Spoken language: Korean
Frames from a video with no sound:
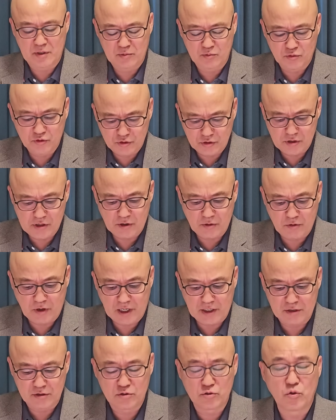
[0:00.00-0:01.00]
물으려고
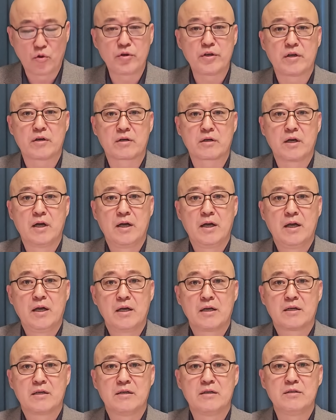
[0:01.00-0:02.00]
하는 노력,
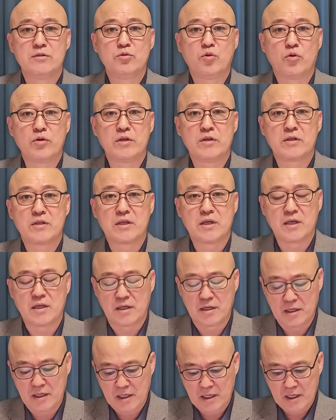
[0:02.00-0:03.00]
그
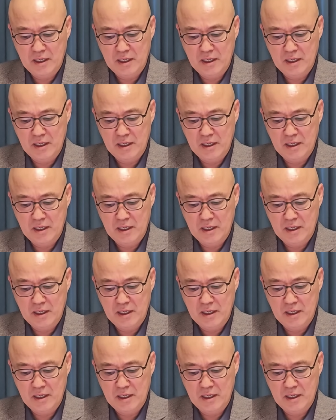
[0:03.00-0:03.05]
노력이